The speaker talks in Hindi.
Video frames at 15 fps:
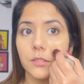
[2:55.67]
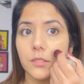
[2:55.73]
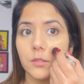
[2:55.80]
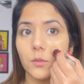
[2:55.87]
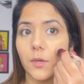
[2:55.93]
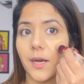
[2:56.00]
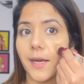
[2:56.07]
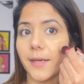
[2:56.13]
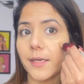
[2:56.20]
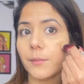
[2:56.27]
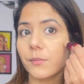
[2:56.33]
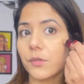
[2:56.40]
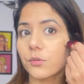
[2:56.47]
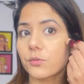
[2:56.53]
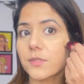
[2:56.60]
सो आई
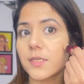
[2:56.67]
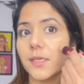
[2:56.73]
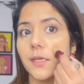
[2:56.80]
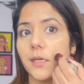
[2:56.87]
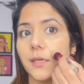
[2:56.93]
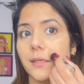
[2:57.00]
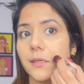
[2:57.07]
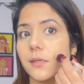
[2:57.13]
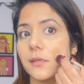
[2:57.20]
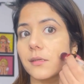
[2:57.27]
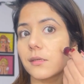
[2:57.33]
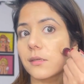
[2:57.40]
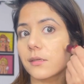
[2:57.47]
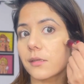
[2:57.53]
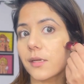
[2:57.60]
एम यूजिंग इट
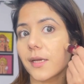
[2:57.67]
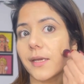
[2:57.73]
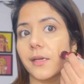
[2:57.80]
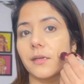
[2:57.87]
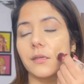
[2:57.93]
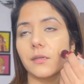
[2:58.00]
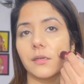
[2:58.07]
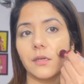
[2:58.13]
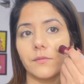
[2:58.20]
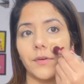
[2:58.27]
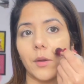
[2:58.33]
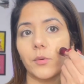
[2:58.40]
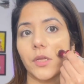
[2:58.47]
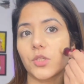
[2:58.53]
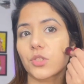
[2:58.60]
लाइक
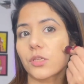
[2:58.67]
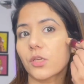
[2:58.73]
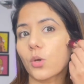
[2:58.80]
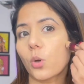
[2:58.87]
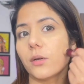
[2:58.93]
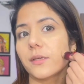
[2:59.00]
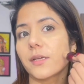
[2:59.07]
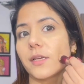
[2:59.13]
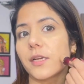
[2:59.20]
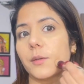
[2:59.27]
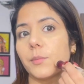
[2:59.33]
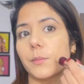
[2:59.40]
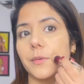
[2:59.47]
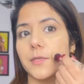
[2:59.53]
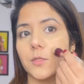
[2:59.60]
फाउंडेशन के
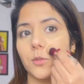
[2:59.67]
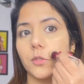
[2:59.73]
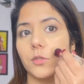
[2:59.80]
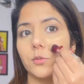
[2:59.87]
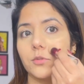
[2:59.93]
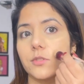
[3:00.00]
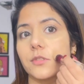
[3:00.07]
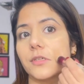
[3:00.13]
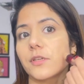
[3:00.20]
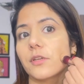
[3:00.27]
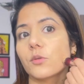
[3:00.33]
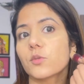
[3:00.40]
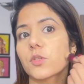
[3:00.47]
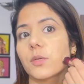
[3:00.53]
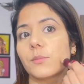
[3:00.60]
ऑल्टरनेट में मैं इसको यूज़ कर
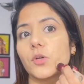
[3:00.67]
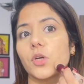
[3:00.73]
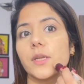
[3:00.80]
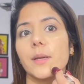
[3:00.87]
रही हूँ सो एम गोन